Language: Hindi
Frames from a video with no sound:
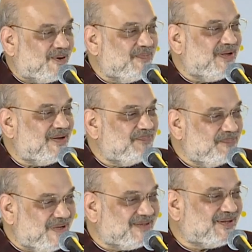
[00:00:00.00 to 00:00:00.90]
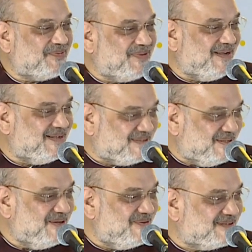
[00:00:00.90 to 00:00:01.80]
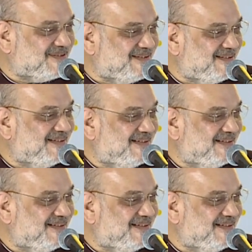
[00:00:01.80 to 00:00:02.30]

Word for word: मेरे मित्र भी है श्रीनिवासन जी